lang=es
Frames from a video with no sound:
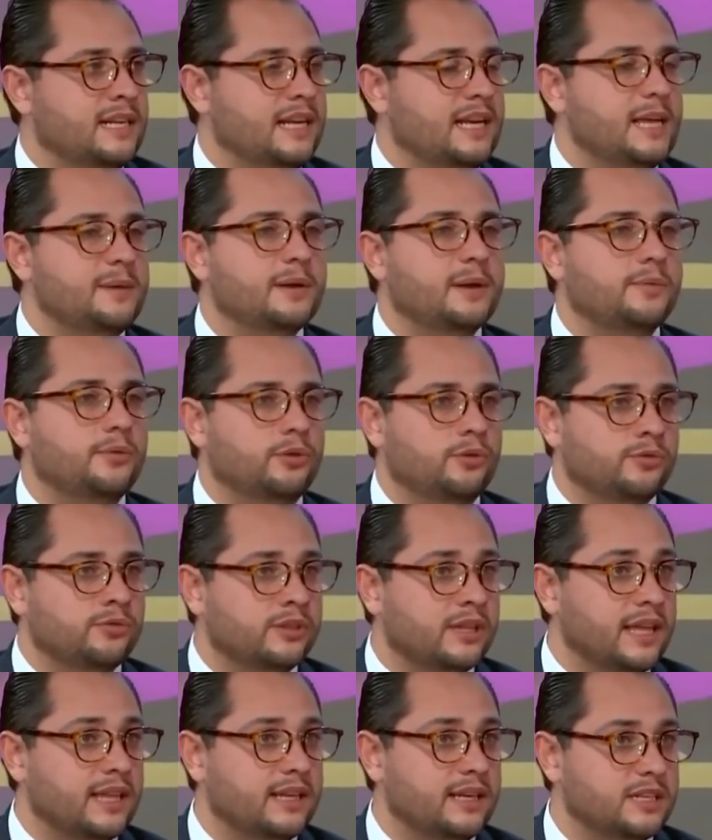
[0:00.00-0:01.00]
de la libre
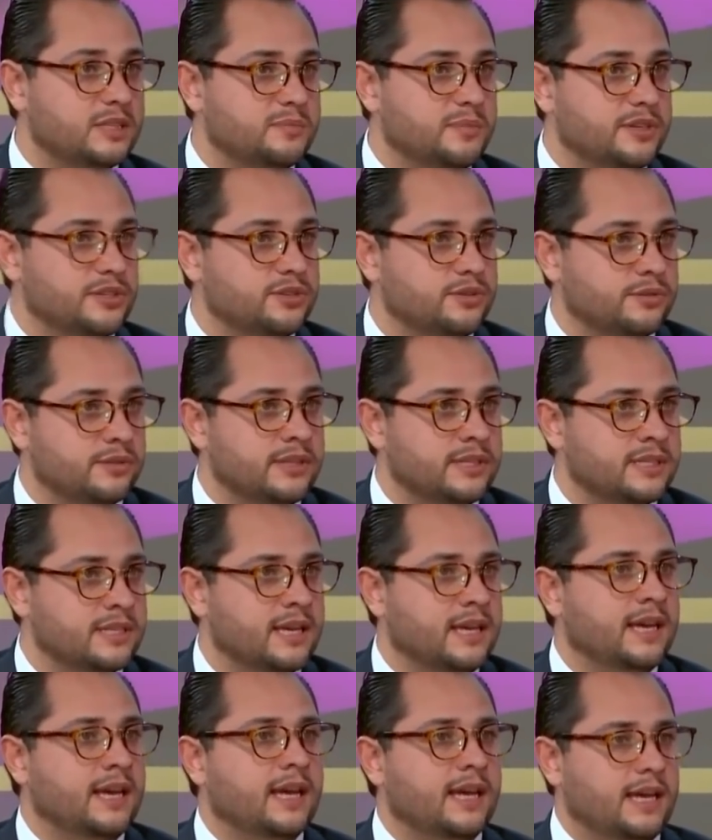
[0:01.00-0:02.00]
voluntad de las personas.
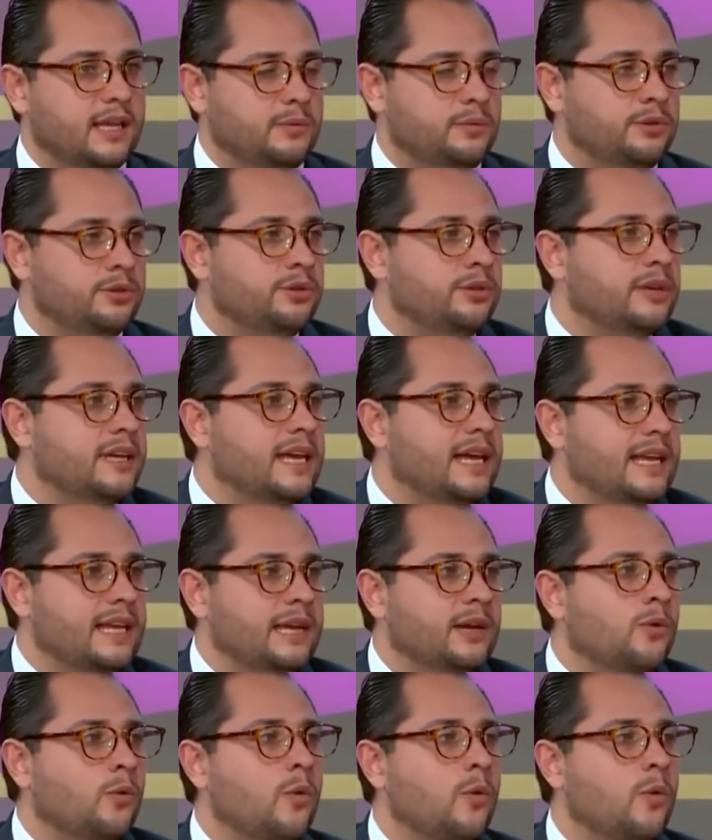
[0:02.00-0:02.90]
En el momento en el que alguien